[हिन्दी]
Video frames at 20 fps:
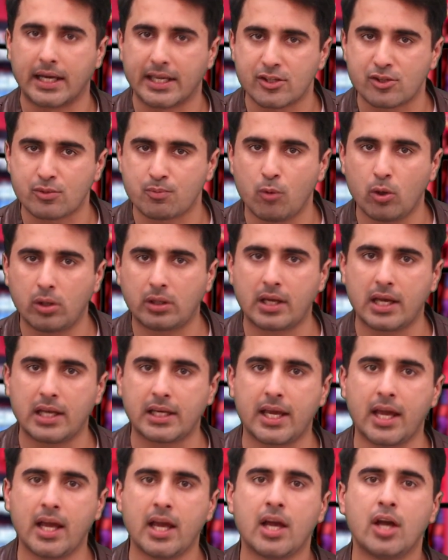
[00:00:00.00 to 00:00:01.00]
इस मुल्क के
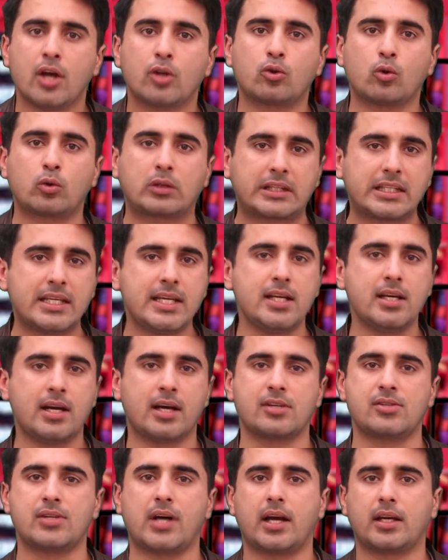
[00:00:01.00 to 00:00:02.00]
लिए तो तीन
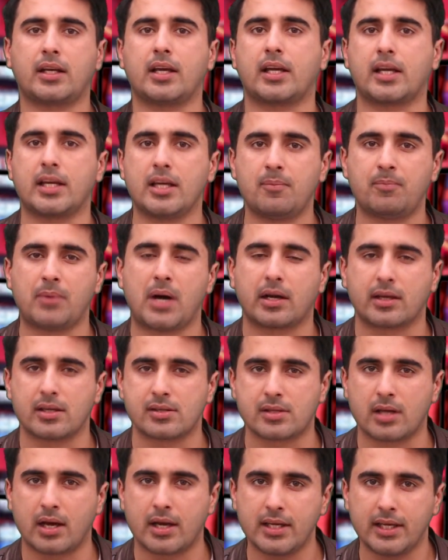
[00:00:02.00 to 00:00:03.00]
हज़ार के करीब
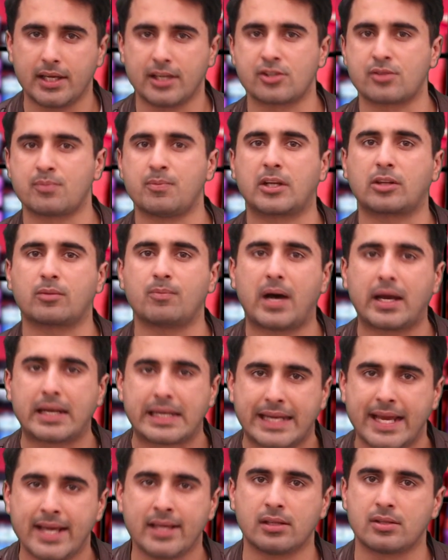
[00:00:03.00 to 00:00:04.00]
पाकिस्तानी इस मरतबा
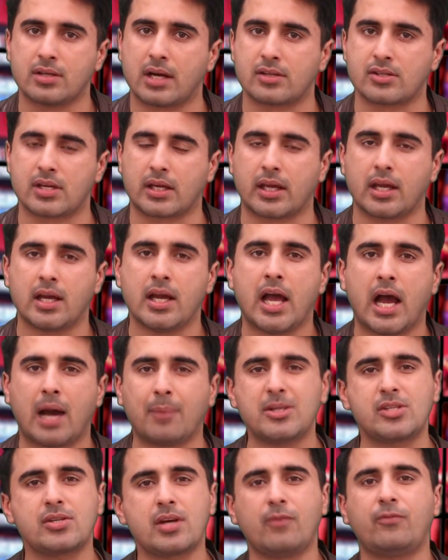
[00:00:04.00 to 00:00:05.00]
नहीं जा सके
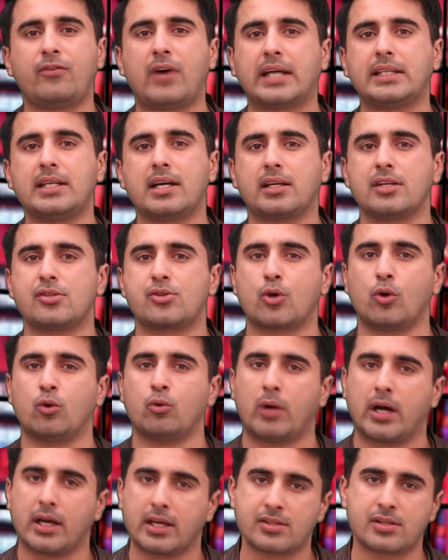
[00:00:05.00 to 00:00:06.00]
अब इसका फ़ायदा किसको
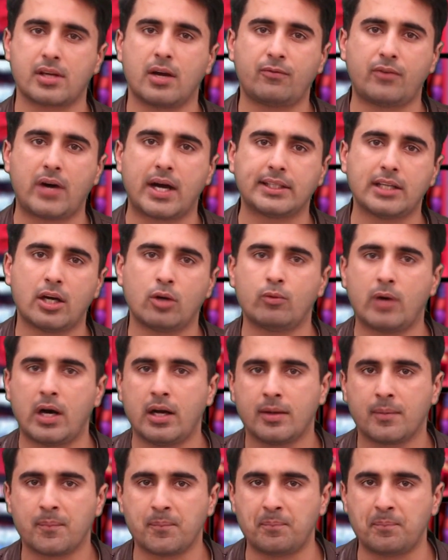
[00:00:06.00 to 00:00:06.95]
हुआ इसका फ़ायदा हुआ